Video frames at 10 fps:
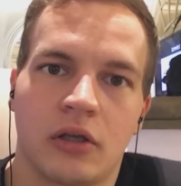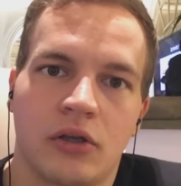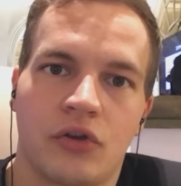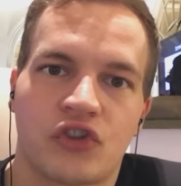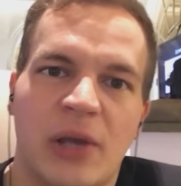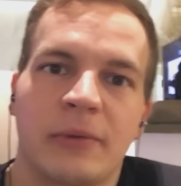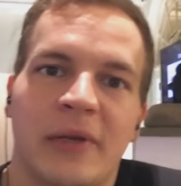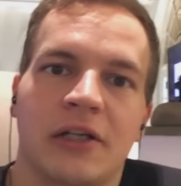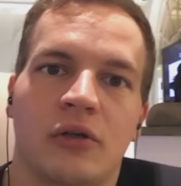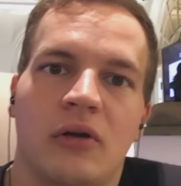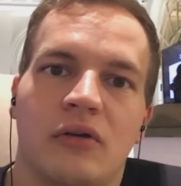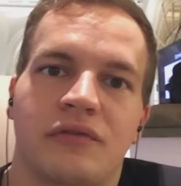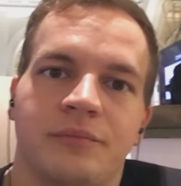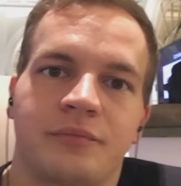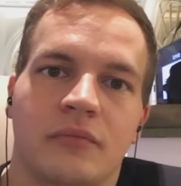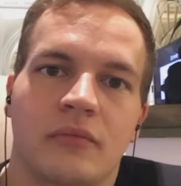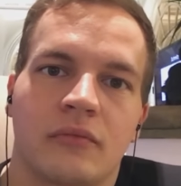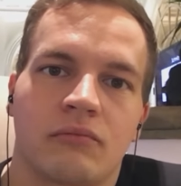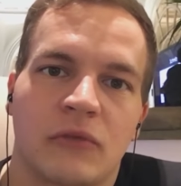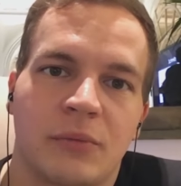schreib dir mal genau auf.
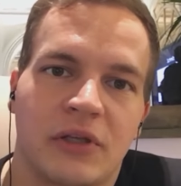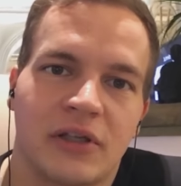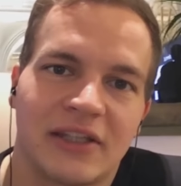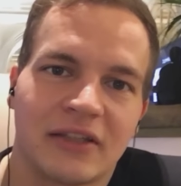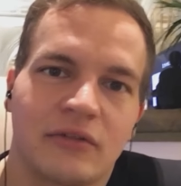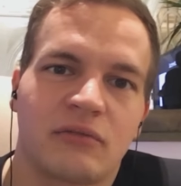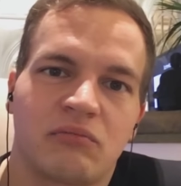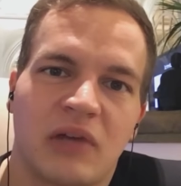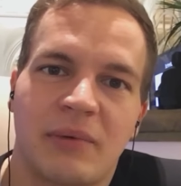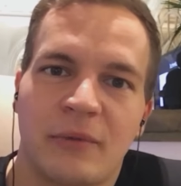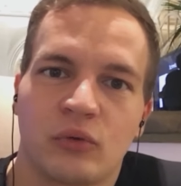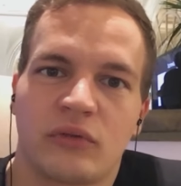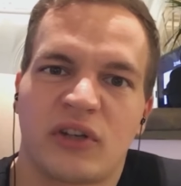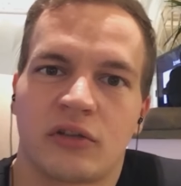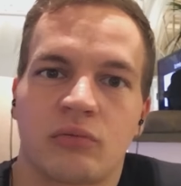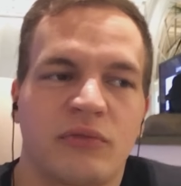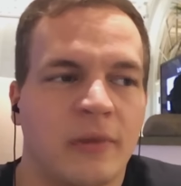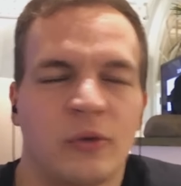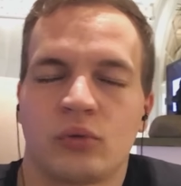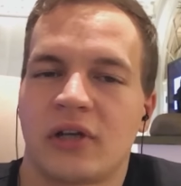Nimm dir jetzt ein paar Minuten Zeit. Zehn
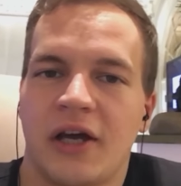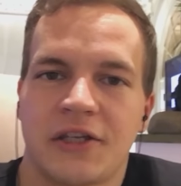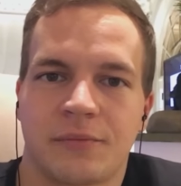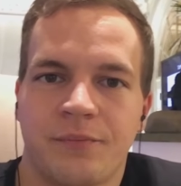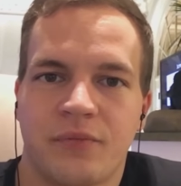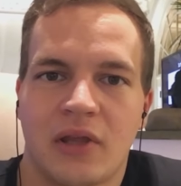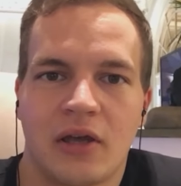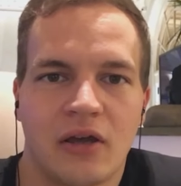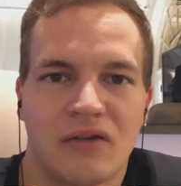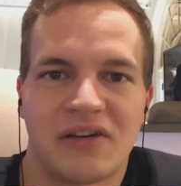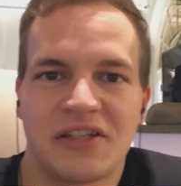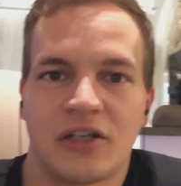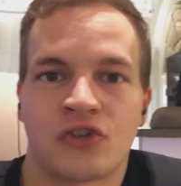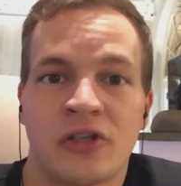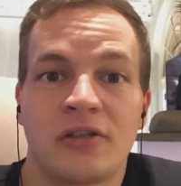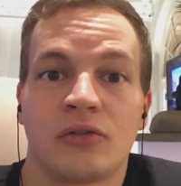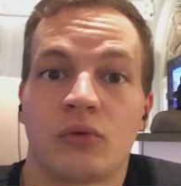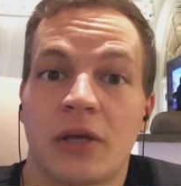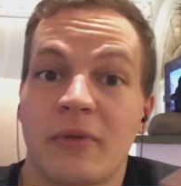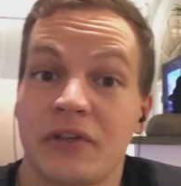Minuten reichen welche Geschichte du dir
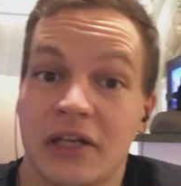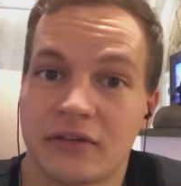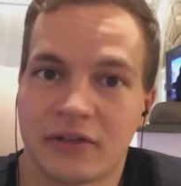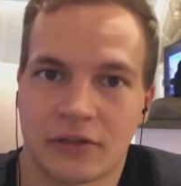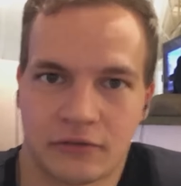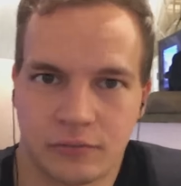immer wieder erzählst.